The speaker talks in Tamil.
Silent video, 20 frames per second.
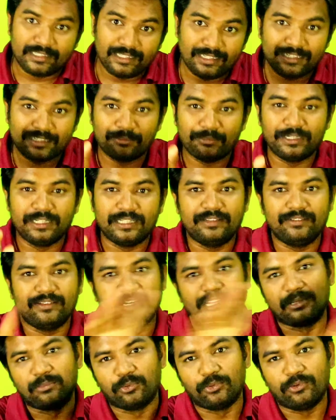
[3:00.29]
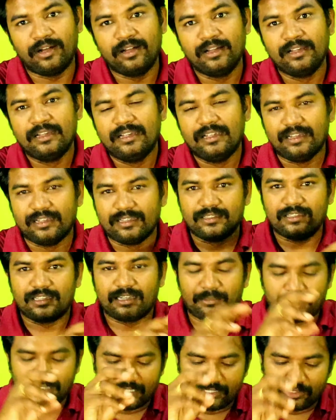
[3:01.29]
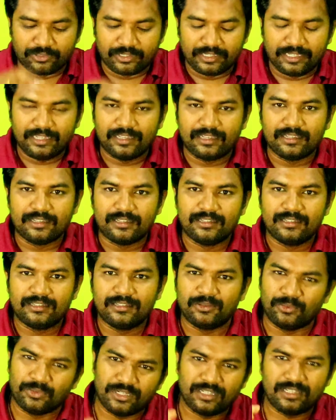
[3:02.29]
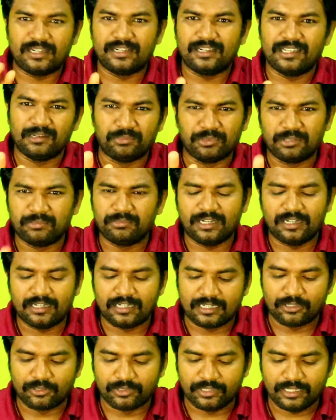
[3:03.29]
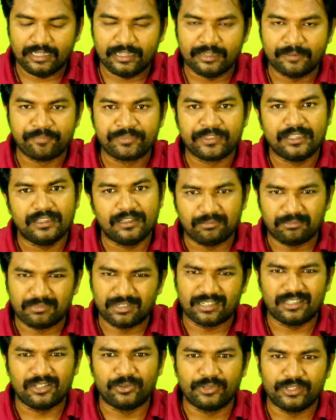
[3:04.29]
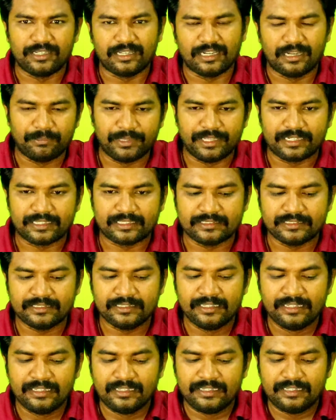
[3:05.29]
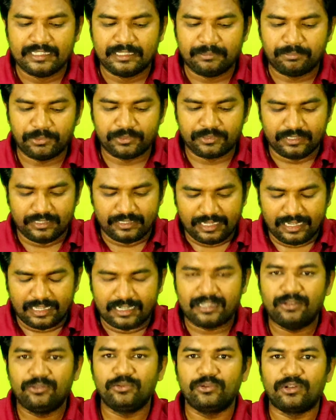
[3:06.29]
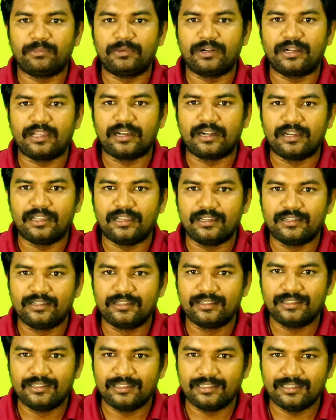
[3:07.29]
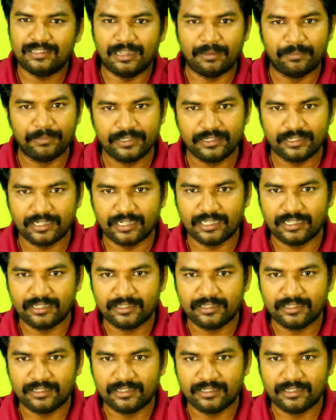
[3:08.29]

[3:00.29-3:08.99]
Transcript: அதே கம்பெனிக்கே வேலைக்கு போவான் இதுதான் நம்ம நாட்டினுடைய உலக நாட்டில் பெரும்பாலான நாட்டினுடைய மக்களுடைய நிலைமையாக இருக்குது இப்போது யாராவது வரமாட்டாங்களா அப்படின்ற